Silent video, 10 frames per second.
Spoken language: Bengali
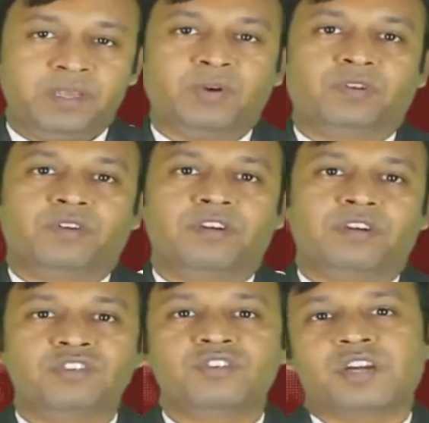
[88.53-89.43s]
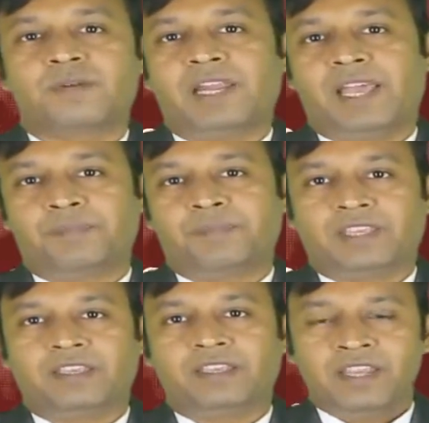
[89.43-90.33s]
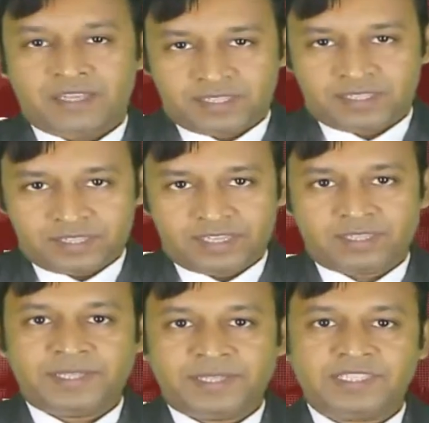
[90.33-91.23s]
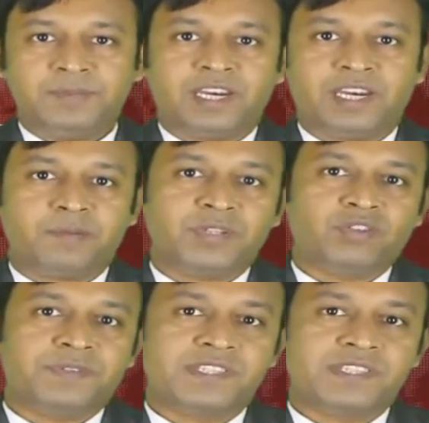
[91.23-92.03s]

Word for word: এবং রেডিও সারাবেলা অ্যাপ থেকে এছাড়া দেখতে পাচ্ছেন আমাদের একমাত্র